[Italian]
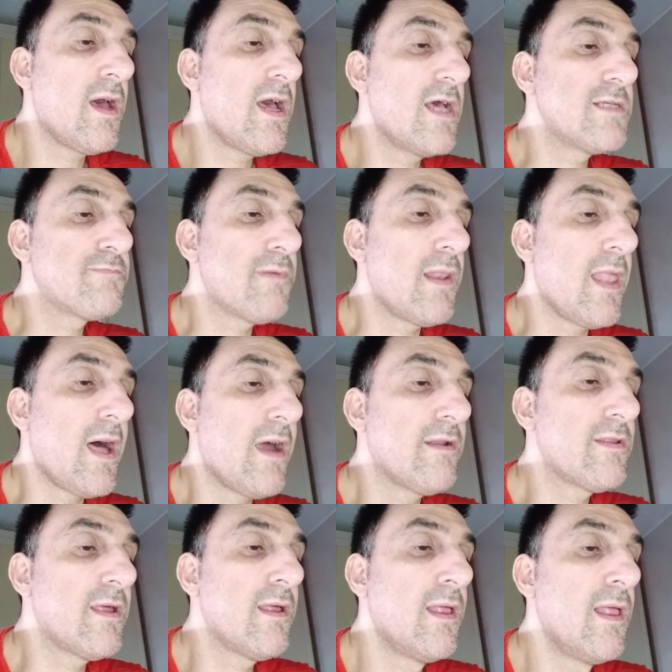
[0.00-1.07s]

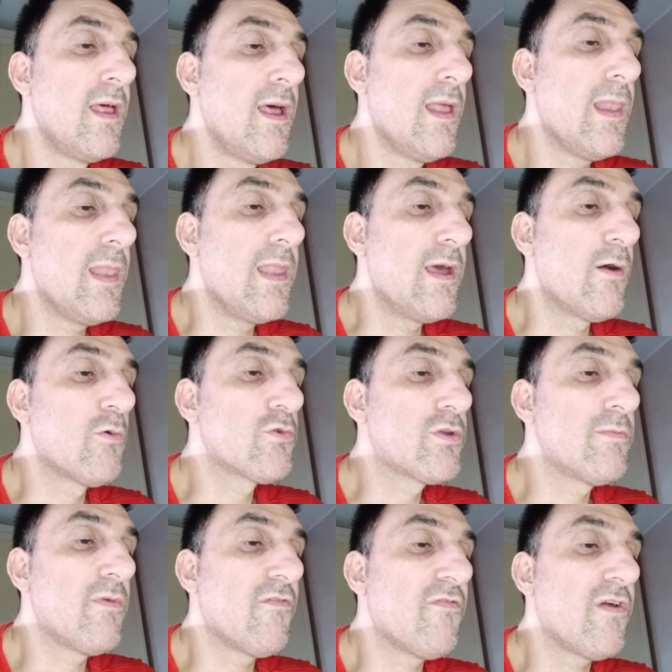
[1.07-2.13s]
espellate le
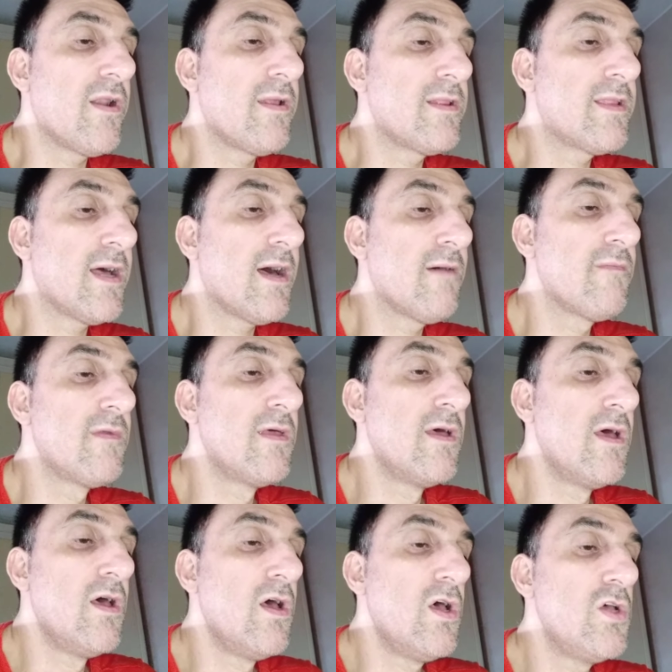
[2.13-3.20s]
ultime formalità
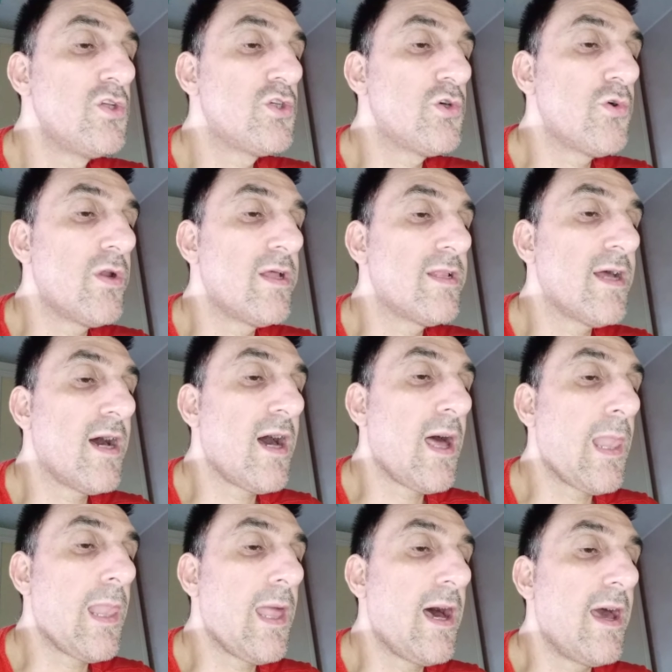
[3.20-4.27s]
si unirà
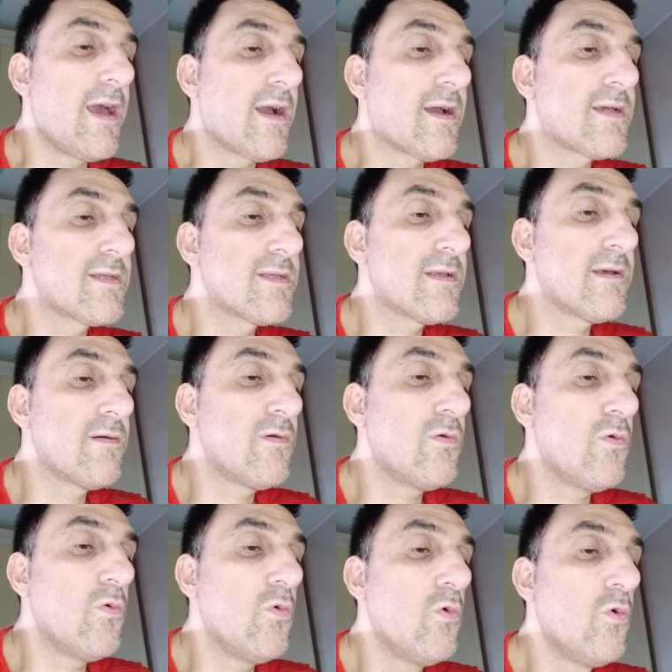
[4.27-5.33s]
all'AEC,
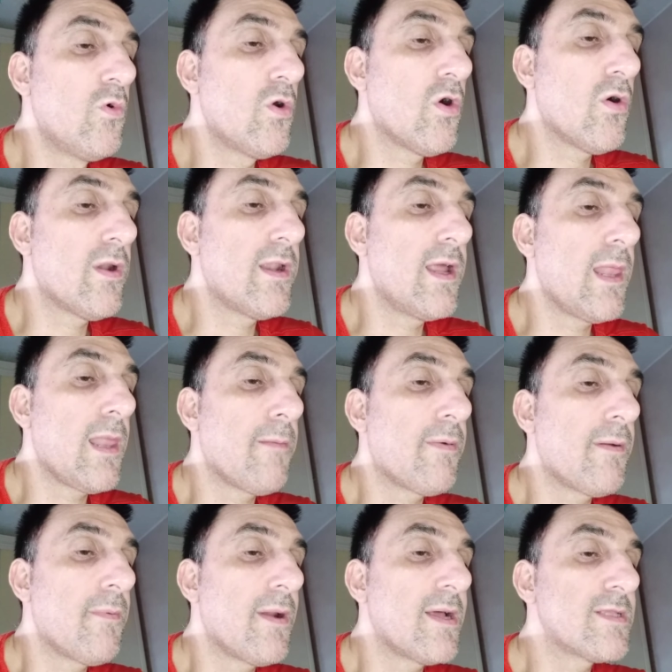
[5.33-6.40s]
uno nella
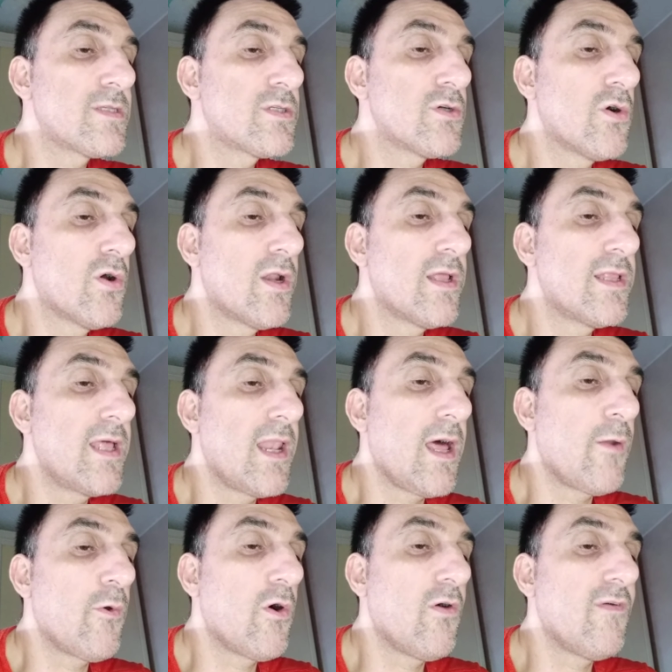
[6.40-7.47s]
preparazione
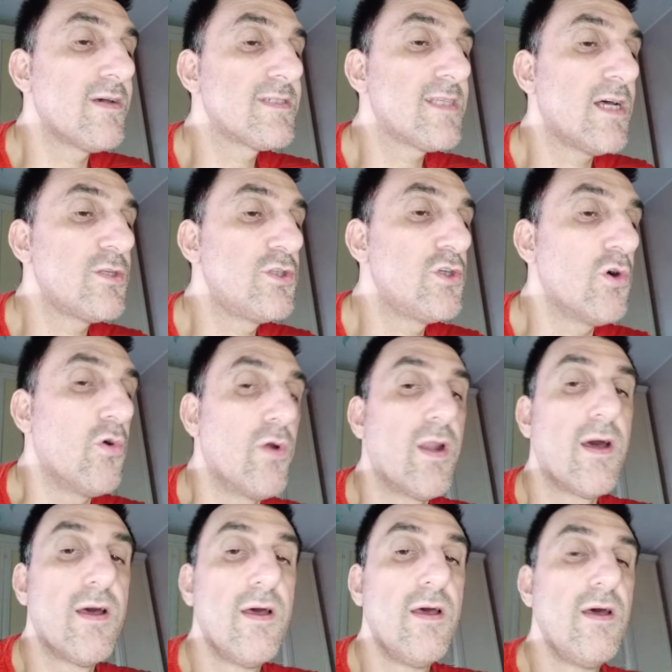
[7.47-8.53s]
della nuova stagione.